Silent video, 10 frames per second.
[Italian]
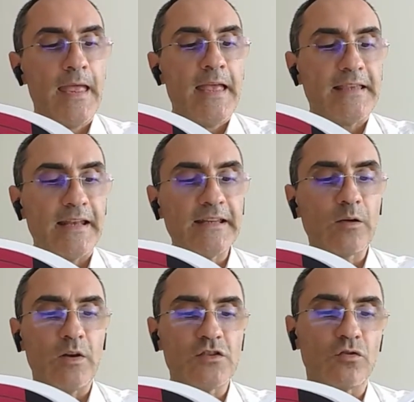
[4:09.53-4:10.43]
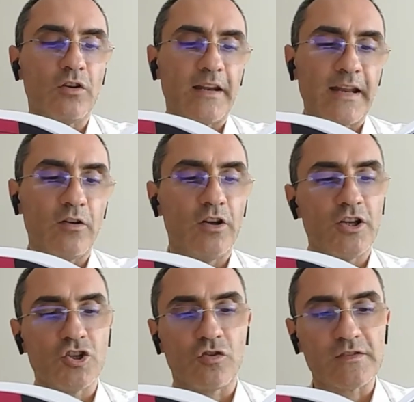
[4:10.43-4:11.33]
Chiarite quali sono le regole e le
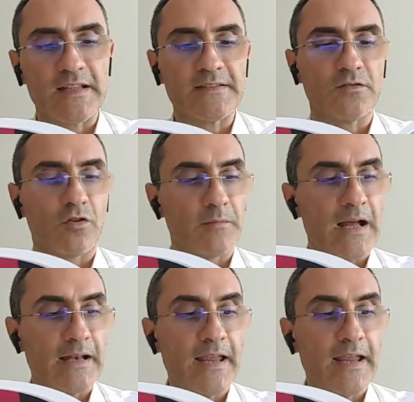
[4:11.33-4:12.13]
circostanze normali